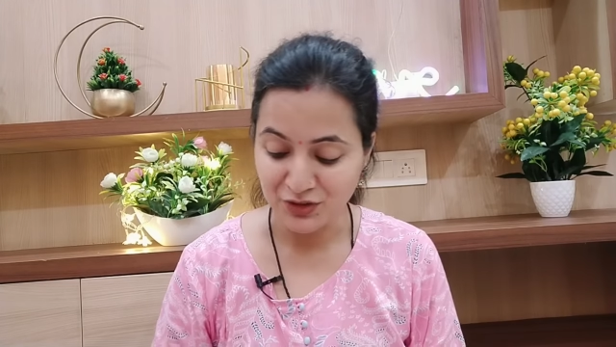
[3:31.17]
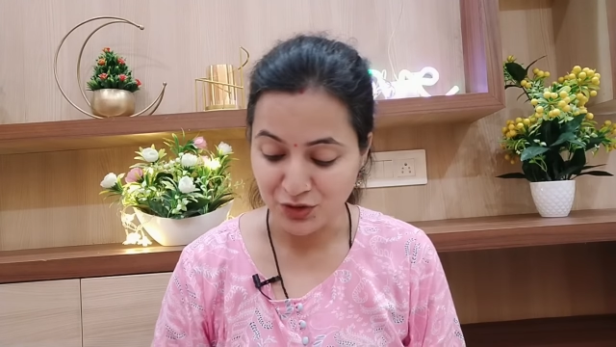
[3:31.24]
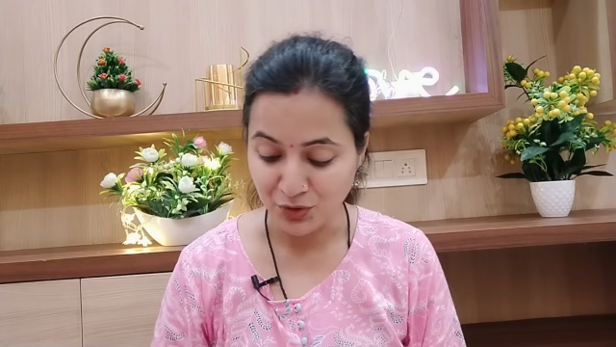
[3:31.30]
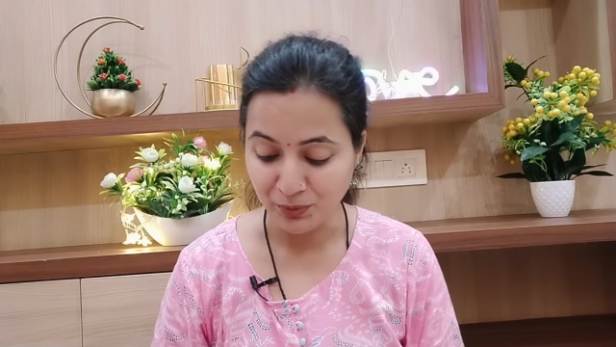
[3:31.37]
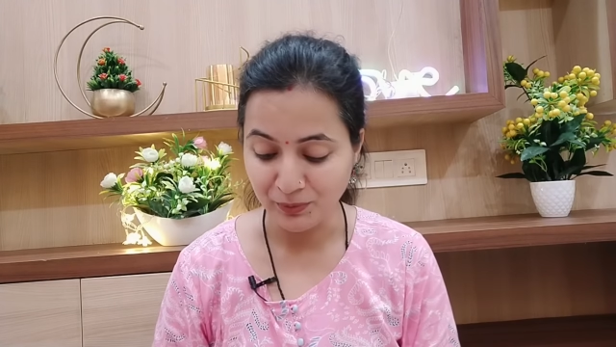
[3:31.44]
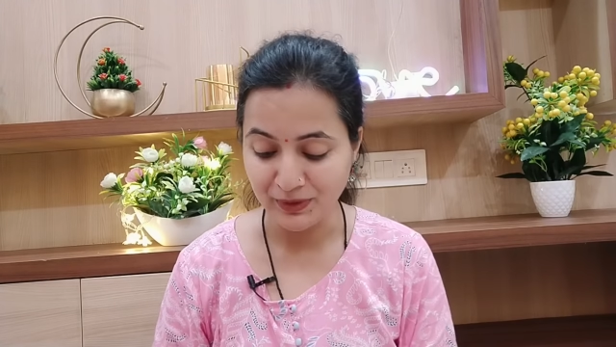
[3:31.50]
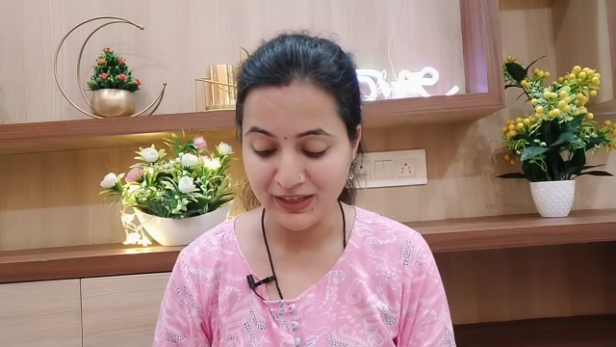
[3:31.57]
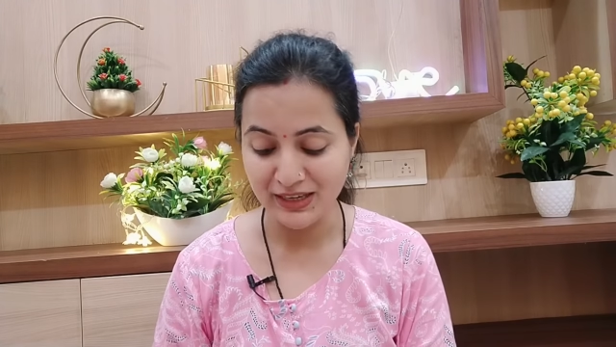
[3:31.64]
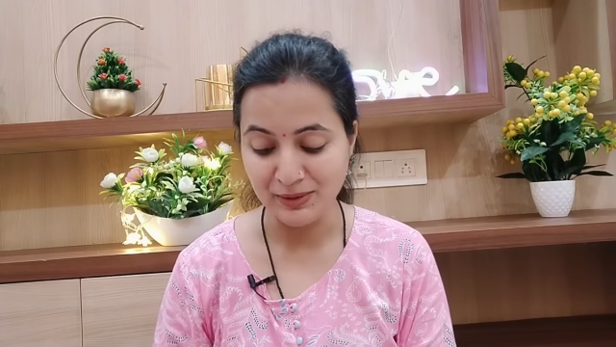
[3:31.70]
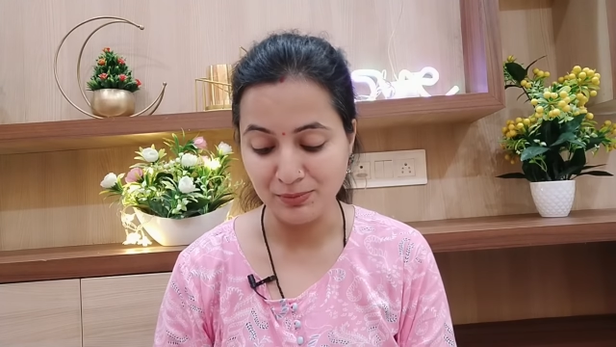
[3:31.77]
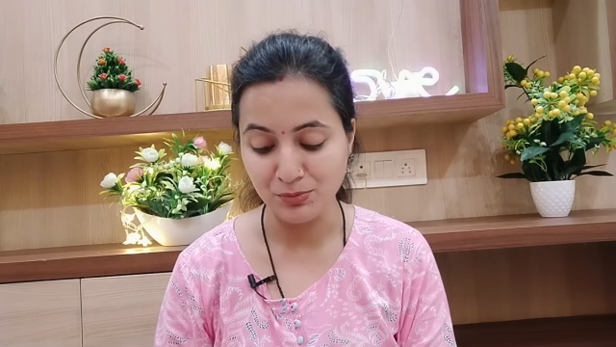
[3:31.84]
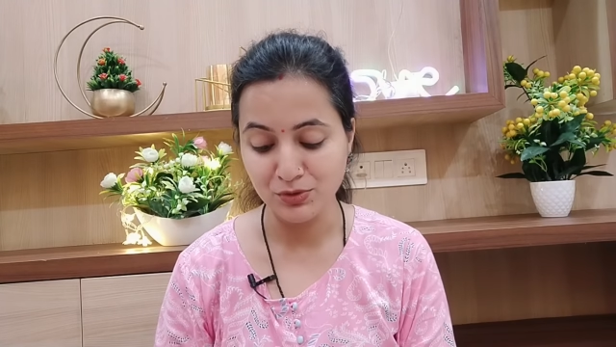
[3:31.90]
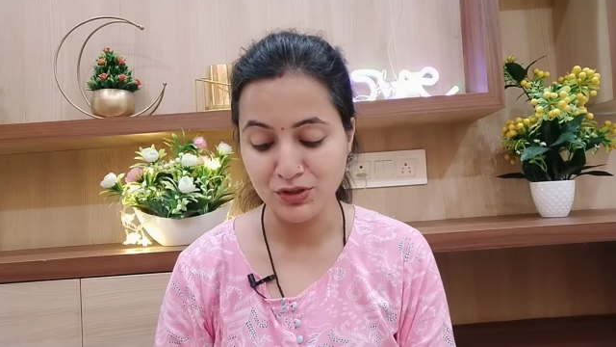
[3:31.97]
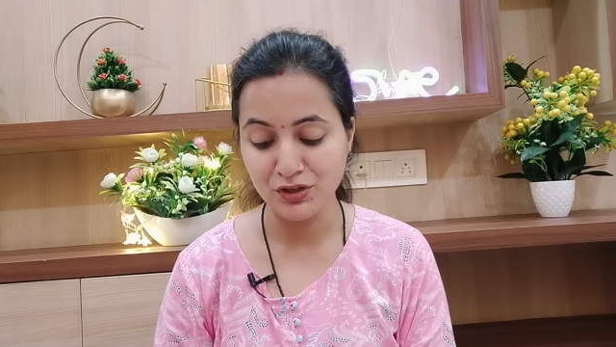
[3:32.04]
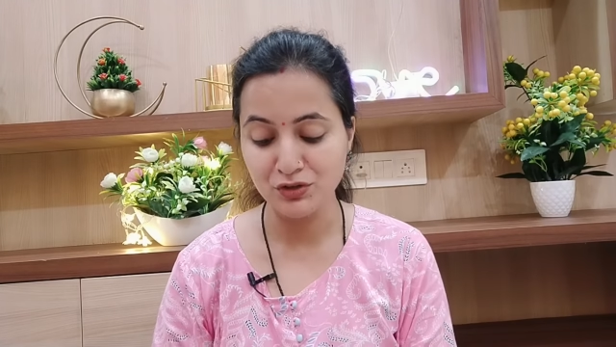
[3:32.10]
झुमकी
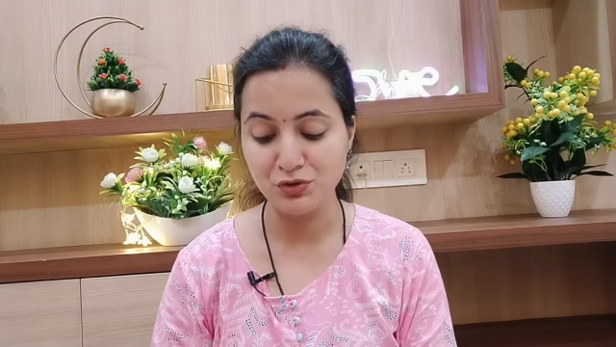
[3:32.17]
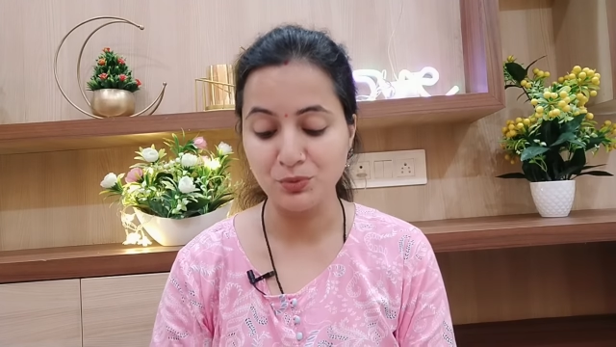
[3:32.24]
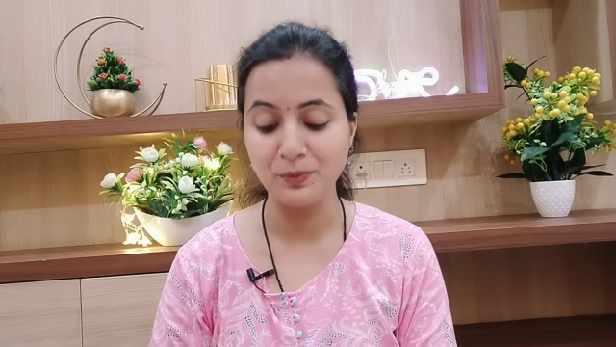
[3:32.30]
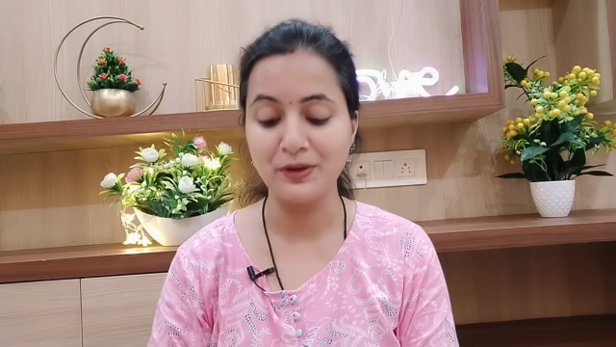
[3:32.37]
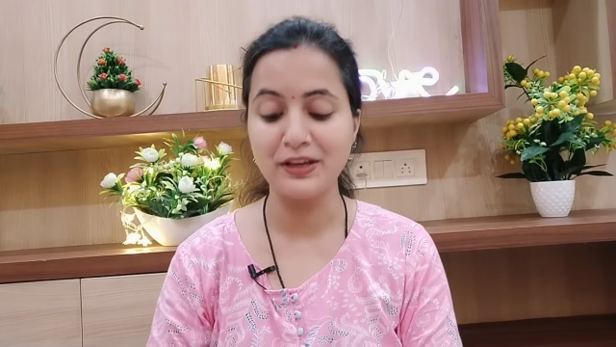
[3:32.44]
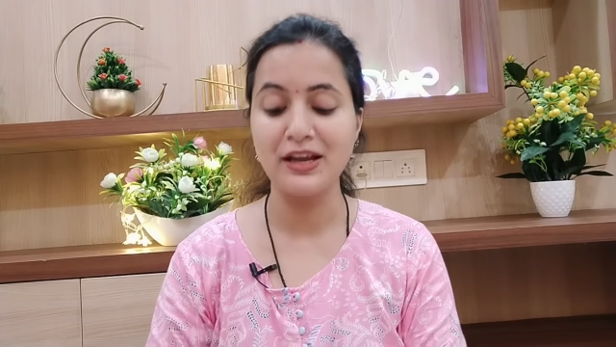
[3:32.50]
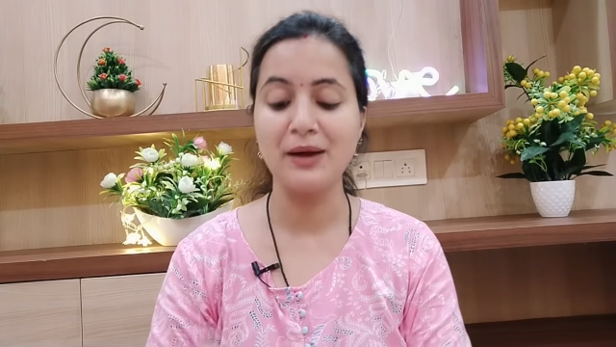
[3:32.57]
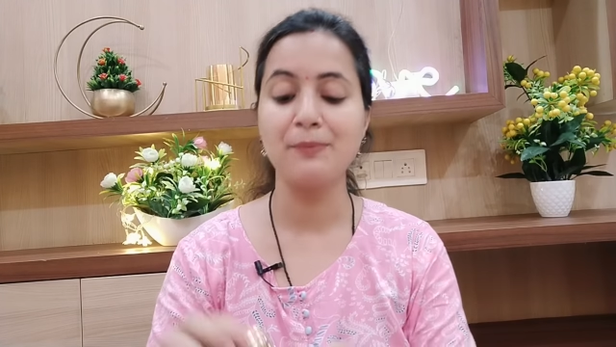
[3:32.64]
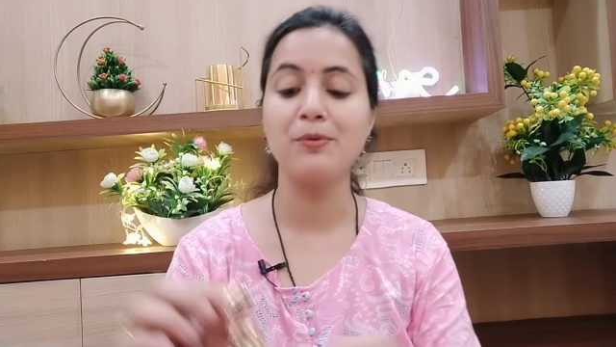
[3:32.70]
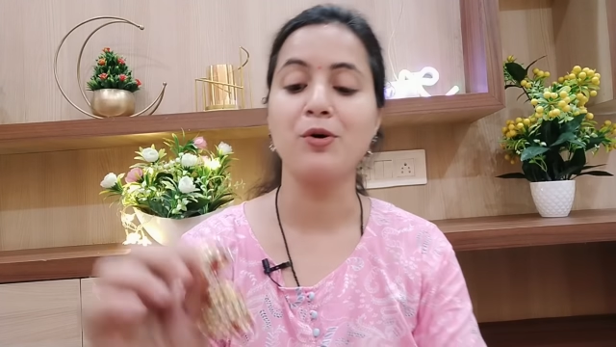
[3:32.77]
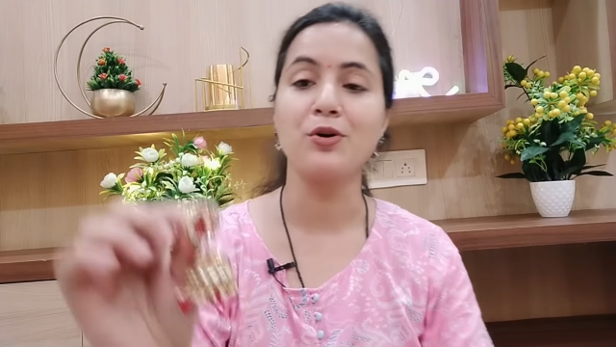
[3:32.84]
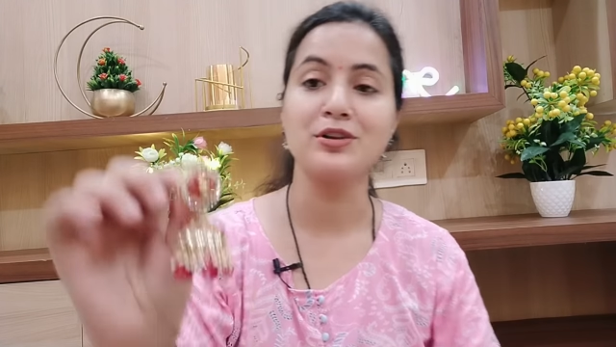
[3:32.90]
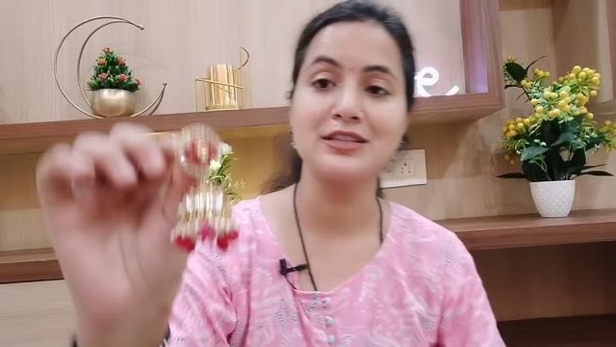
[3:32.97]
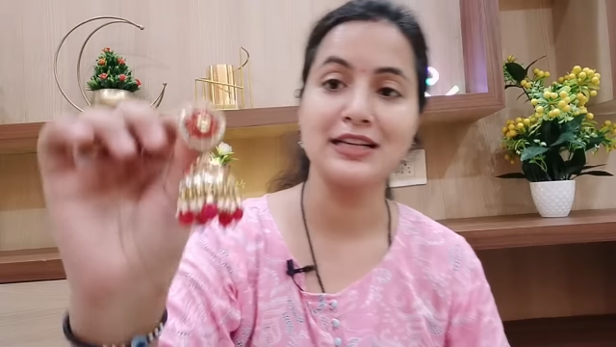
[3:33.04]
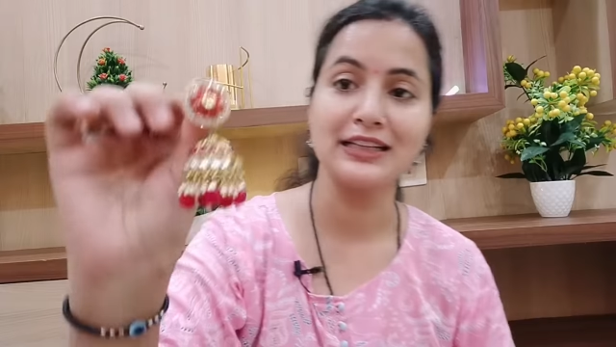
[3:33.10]
मुझे झुमकियाँ
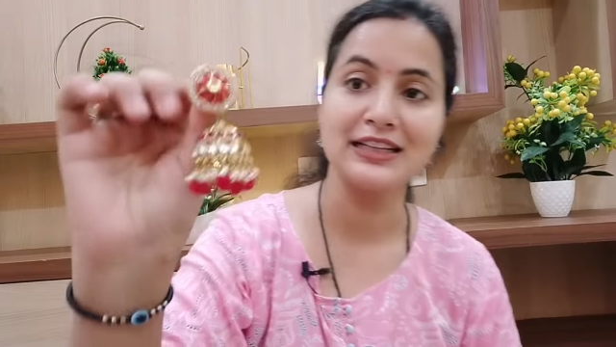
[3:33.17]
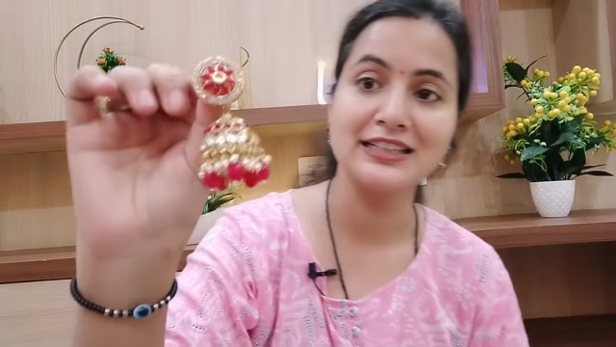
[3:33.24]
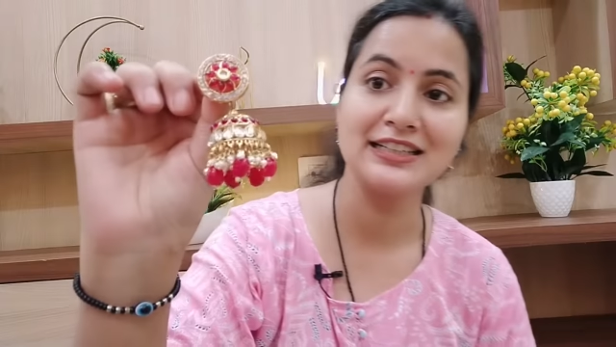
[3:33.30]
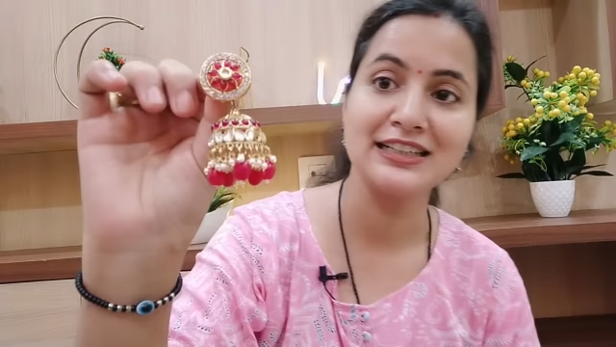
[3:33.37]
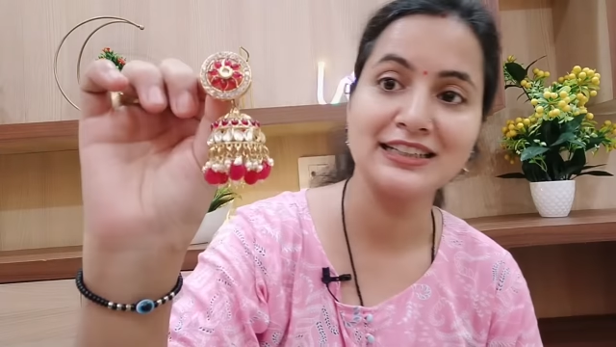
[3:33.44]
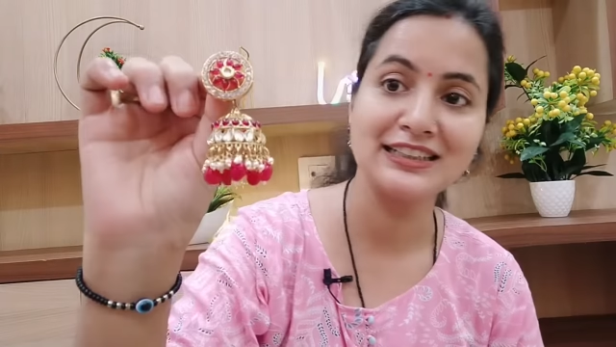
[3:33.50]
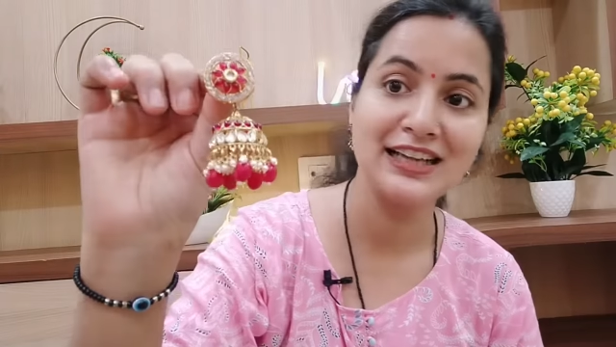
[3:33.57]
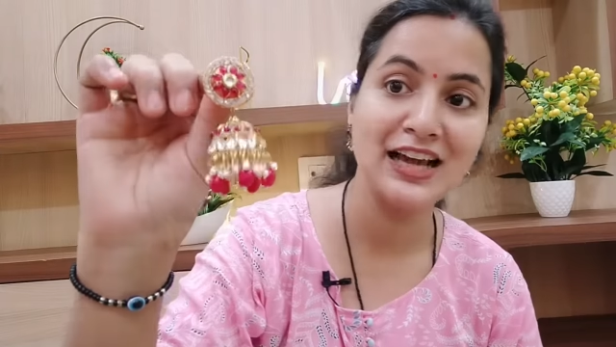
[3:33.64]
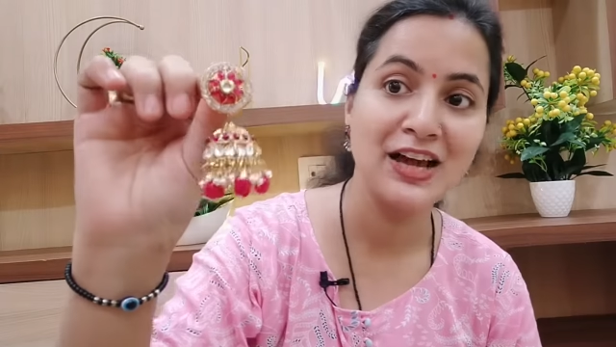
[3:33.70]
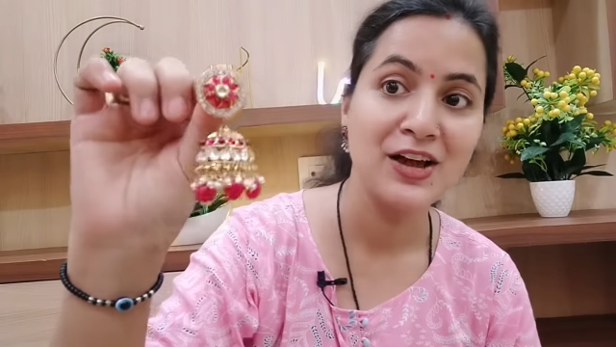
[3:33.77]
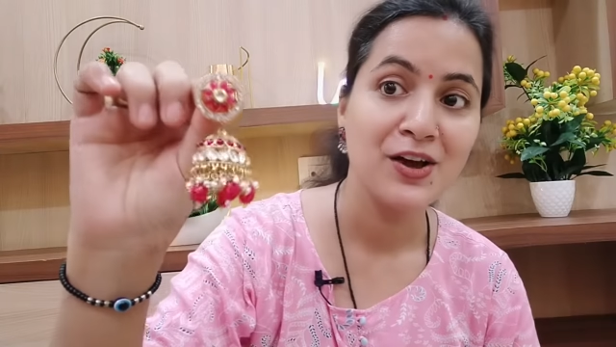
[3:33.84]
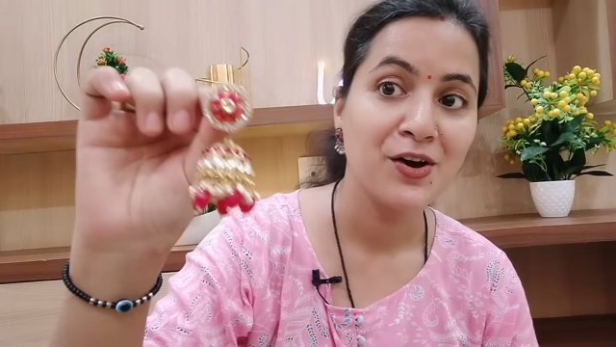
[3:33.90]
बहुत ज़्यादा अच्छी लगती हैं